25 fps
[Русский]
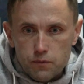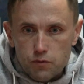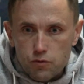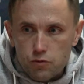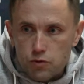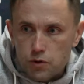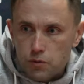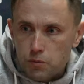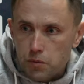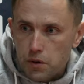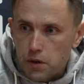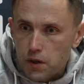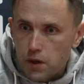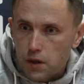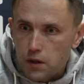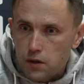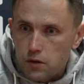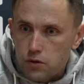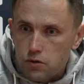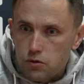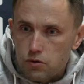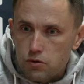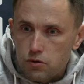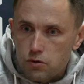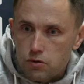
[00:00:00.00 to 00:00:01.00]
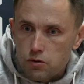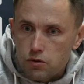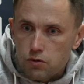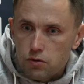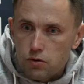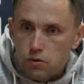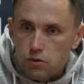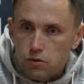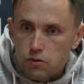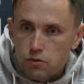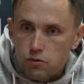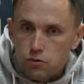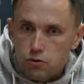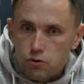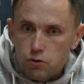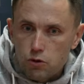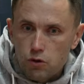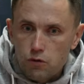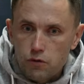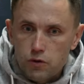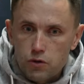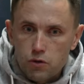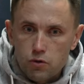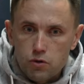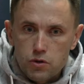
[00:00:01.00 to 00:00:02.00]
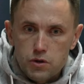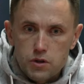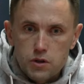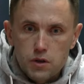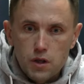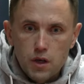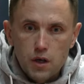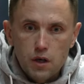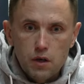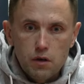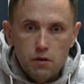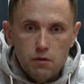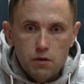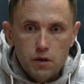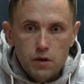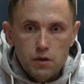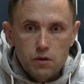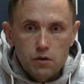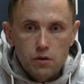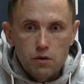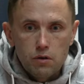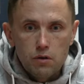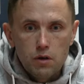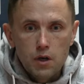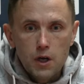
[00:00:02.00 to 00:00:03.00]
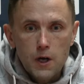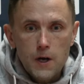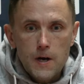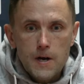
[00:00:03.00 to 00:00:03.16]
Уже понятно, что условия-то одинаковые, но